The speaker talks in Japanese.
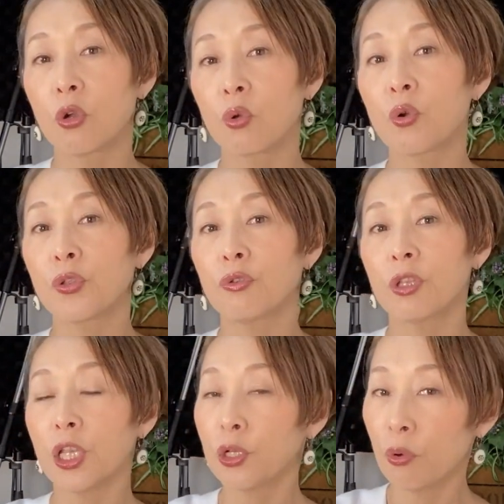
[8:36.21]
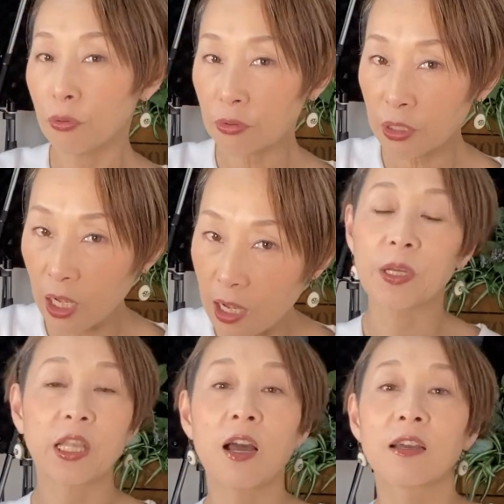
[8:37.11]
呼吸っていろんな
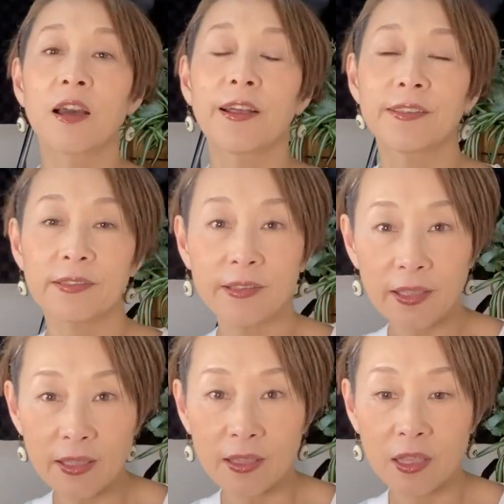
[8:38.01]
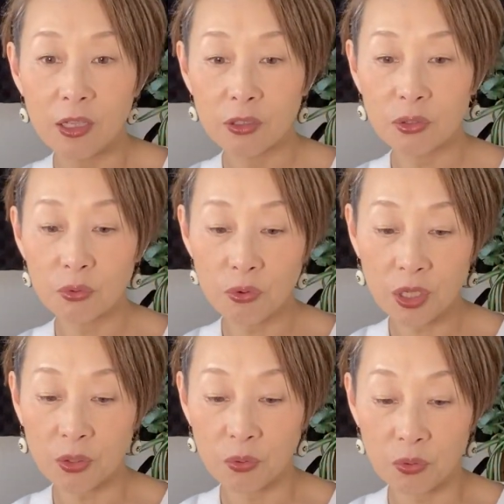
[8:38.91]
パターンがあってすご
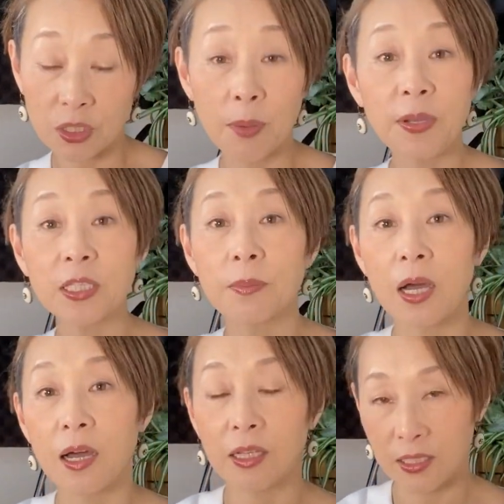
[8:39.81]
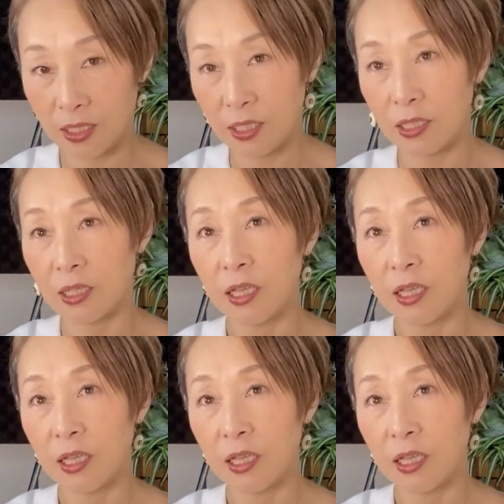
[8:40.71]
いこう様々だし、